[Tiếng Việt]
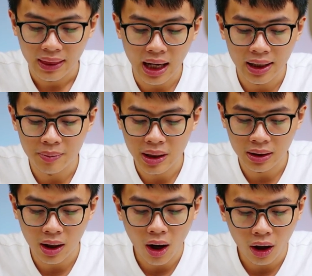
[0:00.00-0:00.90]
Đây
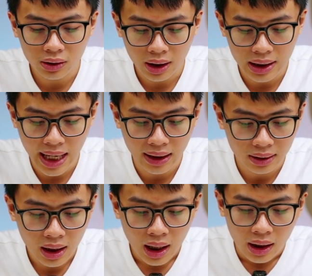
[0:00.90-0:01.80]
mình có thời
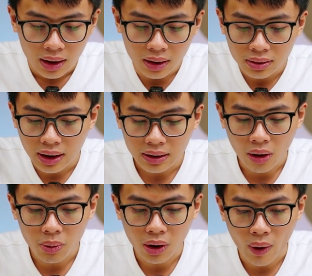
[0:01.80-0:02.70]
gian lướt
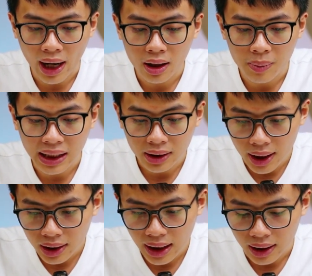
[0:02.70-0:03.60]
TikTok là khoảng hơn ba
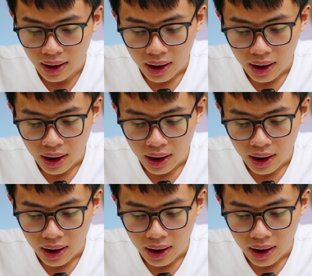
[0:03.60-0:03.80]
tiếng nè.